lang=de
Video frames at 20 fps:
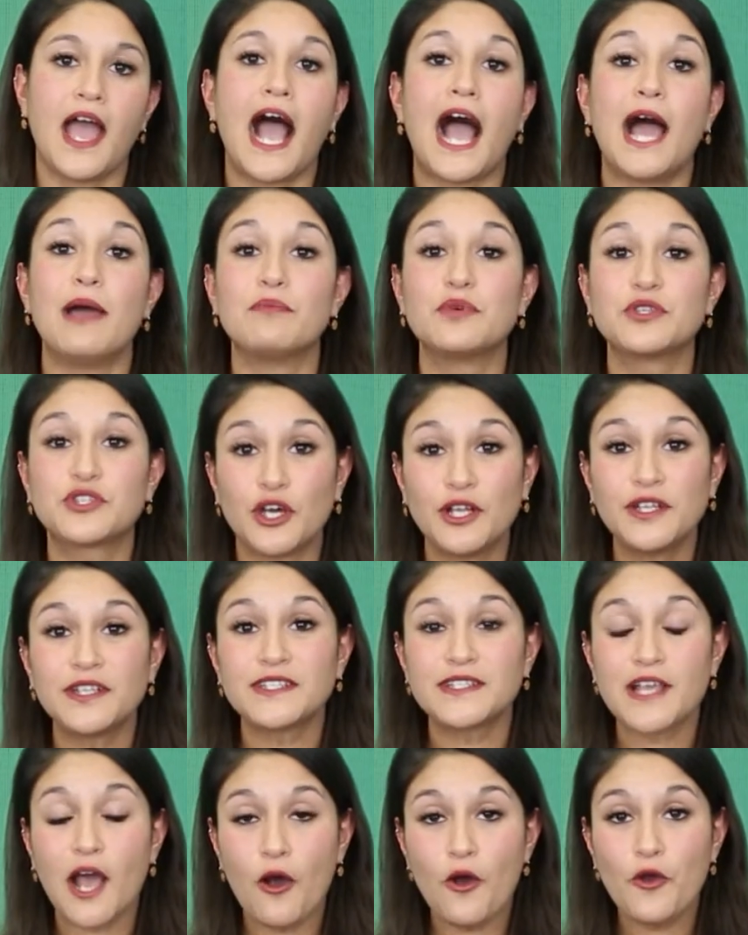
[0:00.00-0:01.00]
Ein
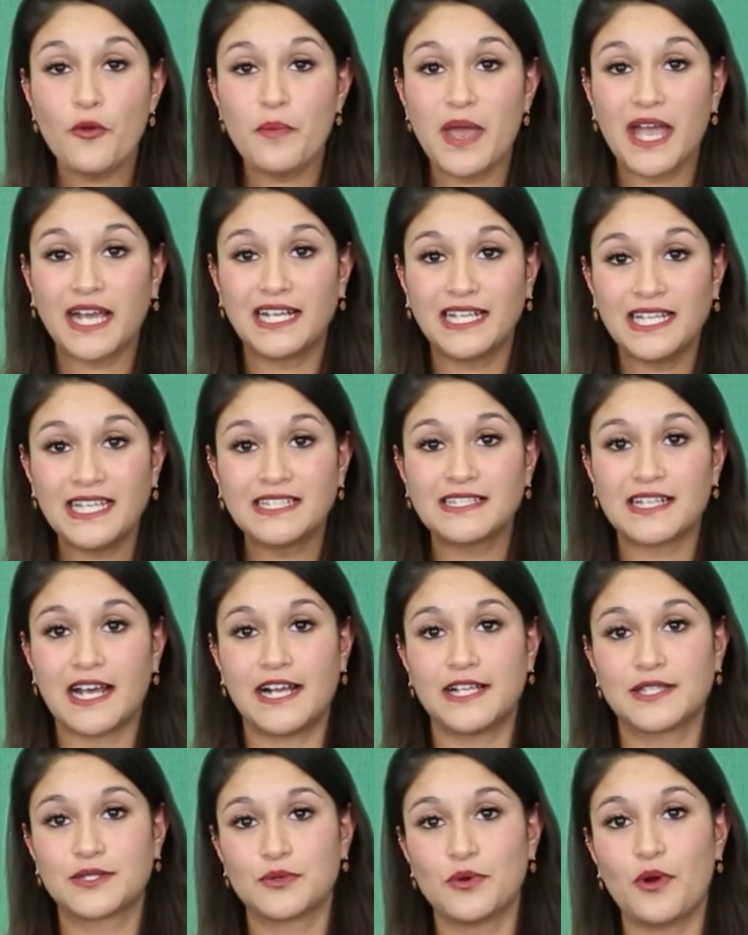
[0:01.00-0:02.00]
besonderes Augenmerk liegt
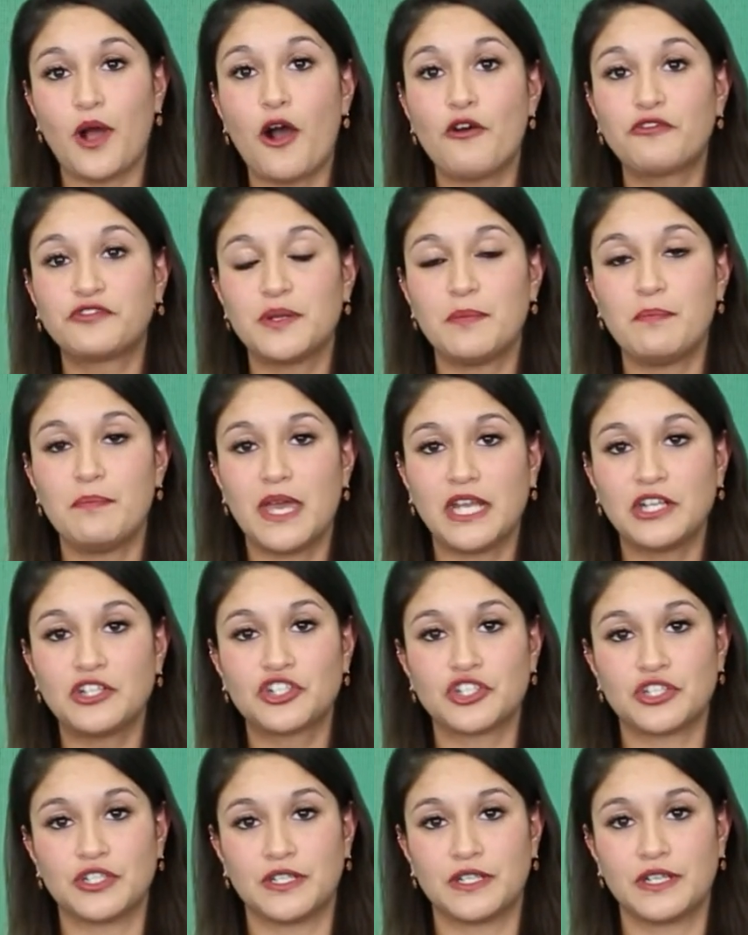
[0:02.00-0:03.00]
also auf dem
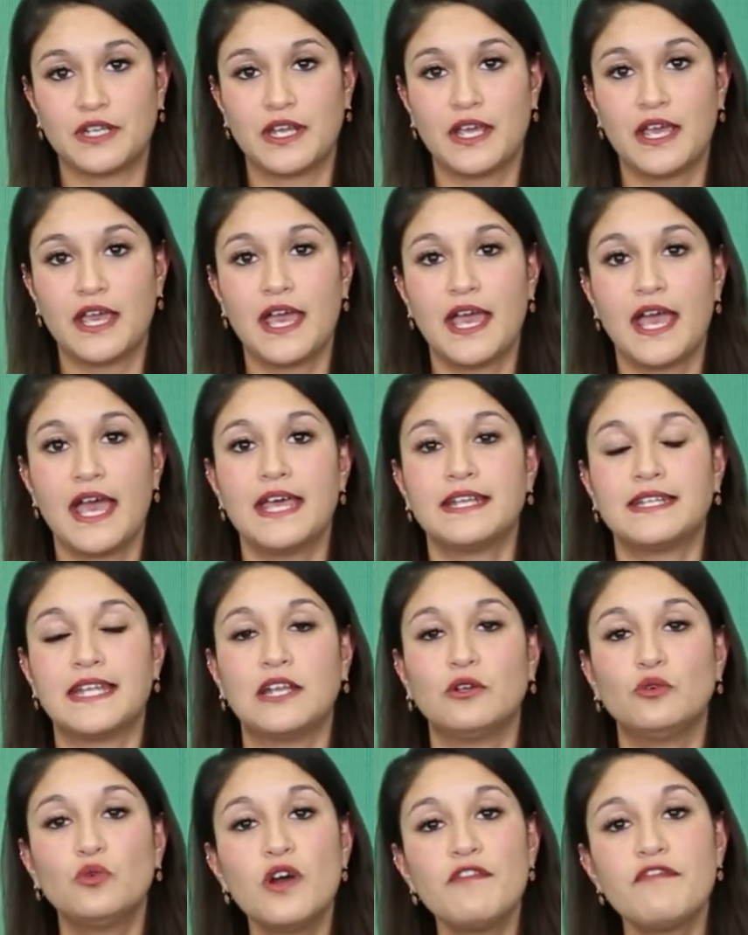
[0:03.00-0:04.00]
Menschen.
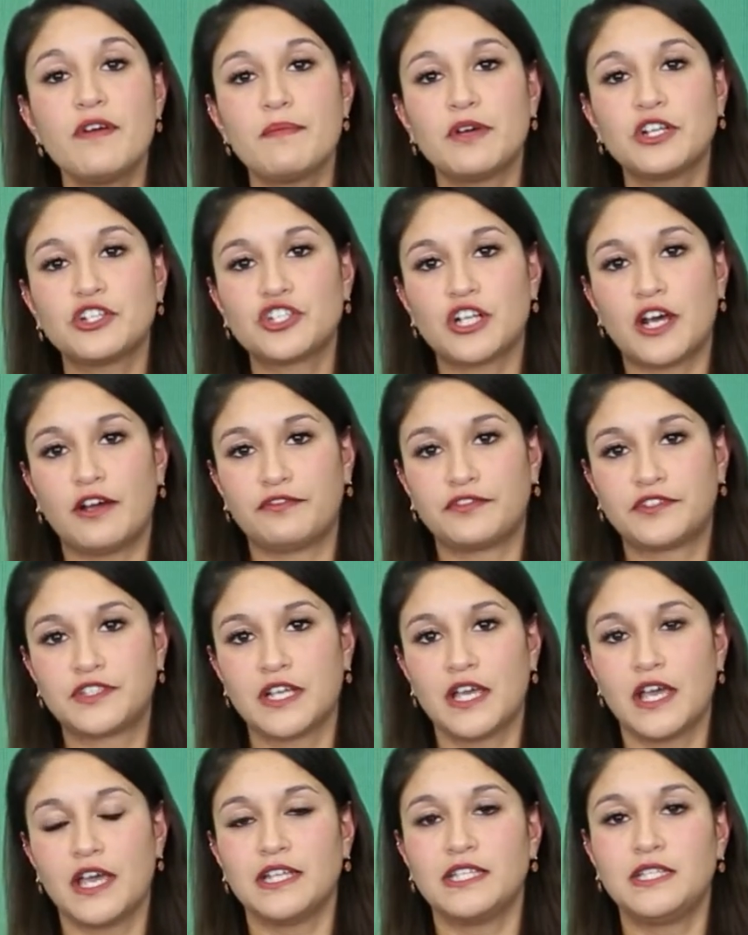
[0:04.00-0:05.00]
Denn nur wenn man schafft,
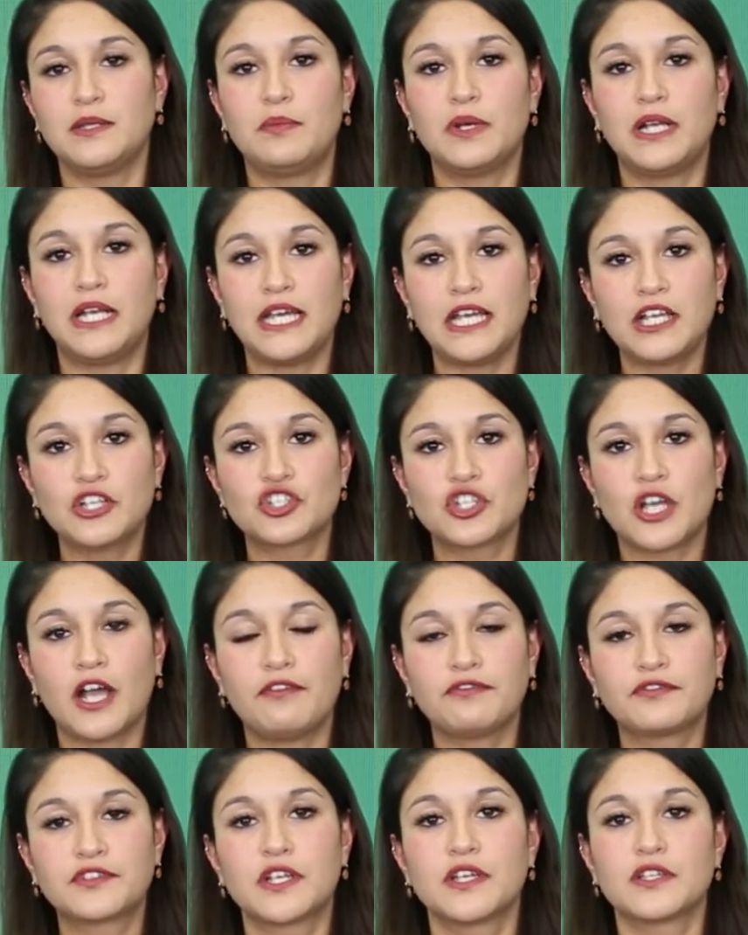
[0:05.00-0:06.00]
die
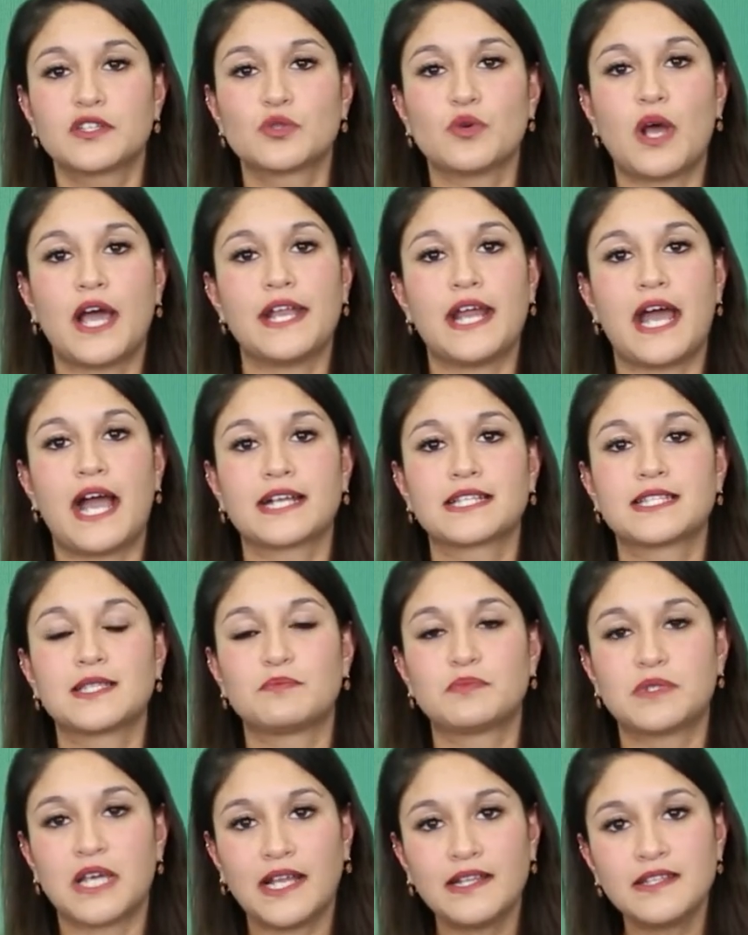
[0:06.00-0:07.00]
Belegschaft zu einer
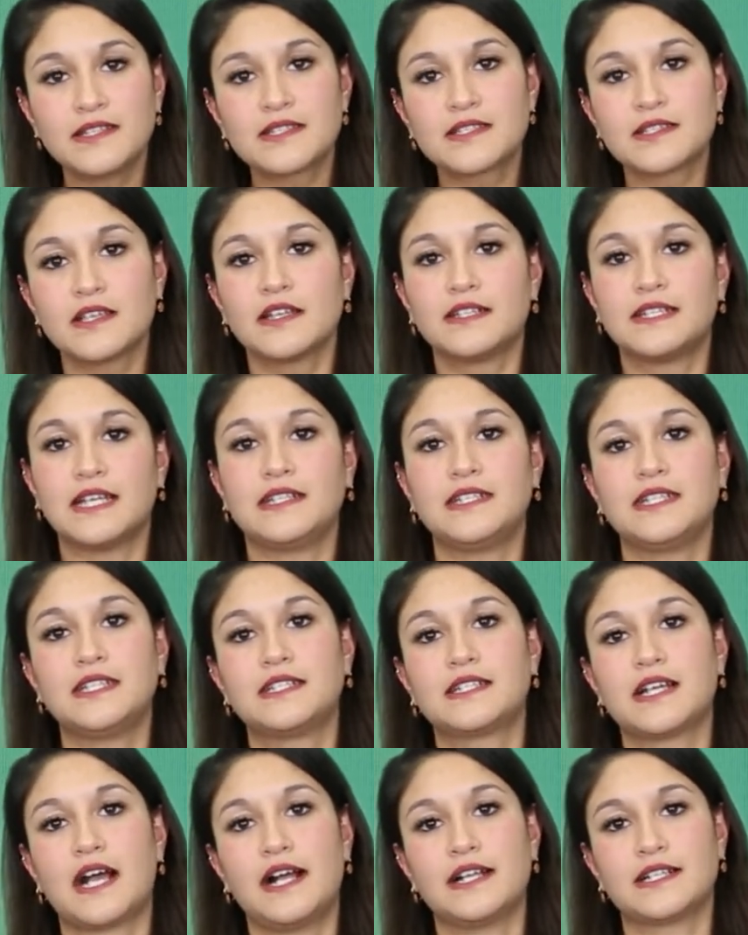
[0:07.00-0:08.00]
Akzeptanz der
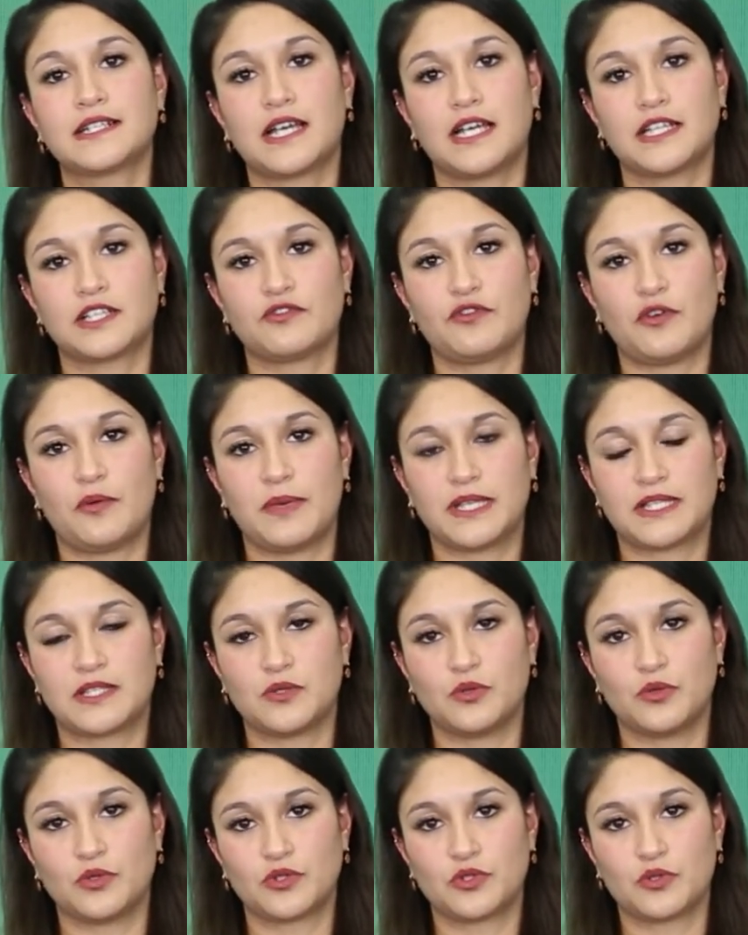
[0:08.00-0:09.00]
digitalen
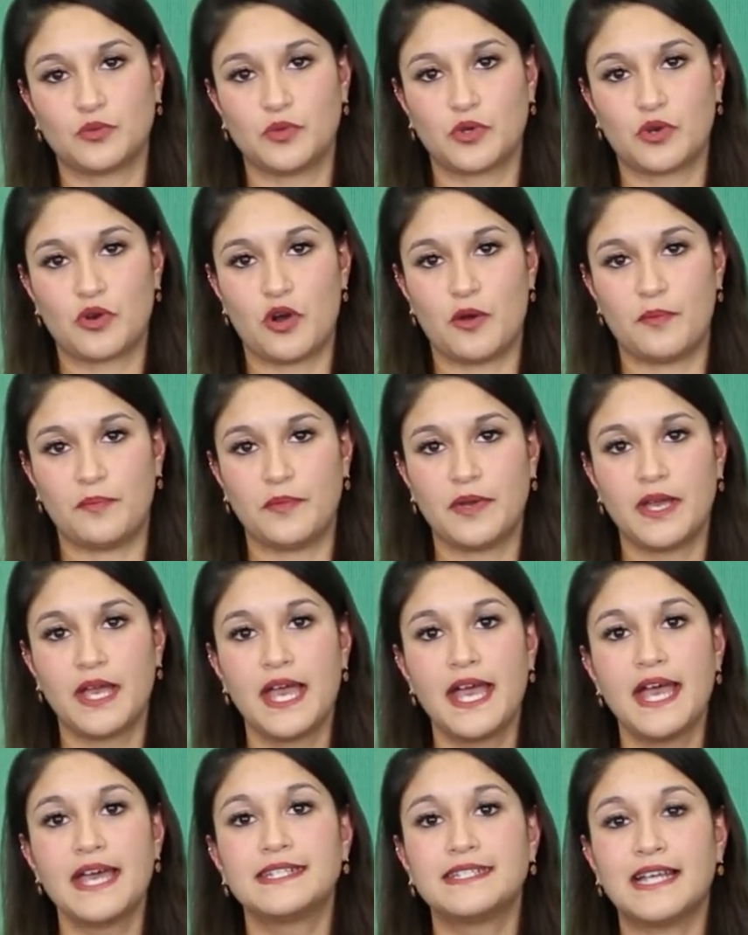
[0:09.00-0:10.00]
Transformation zu bekommen,
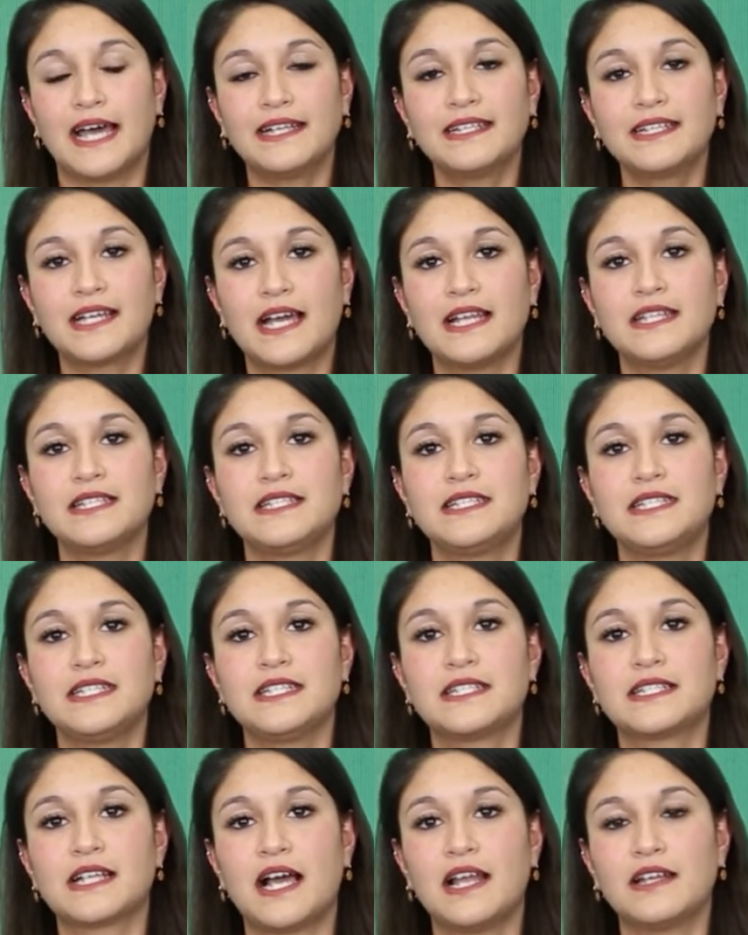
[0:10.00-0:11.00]
dann kann die
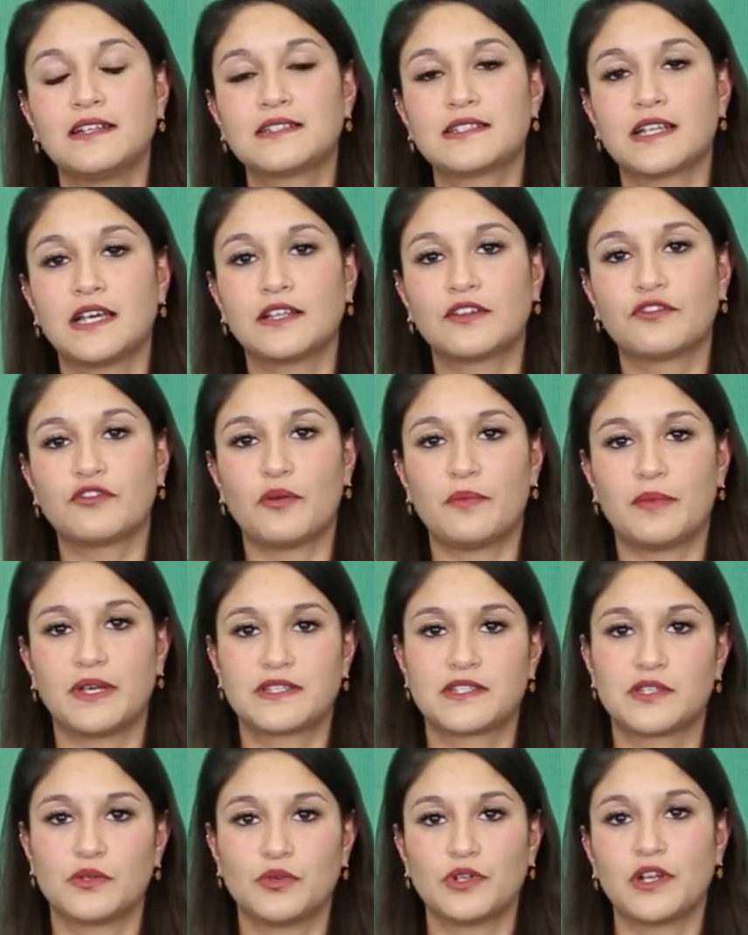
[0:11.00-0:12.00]
digitale
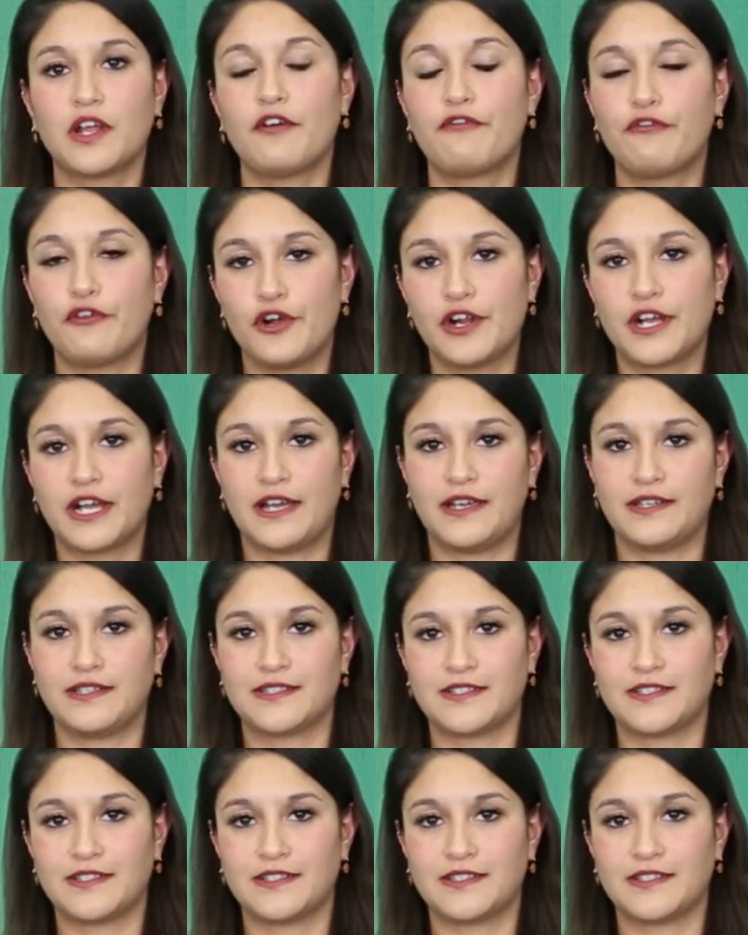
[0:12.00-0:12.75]
Transformation erfolgreich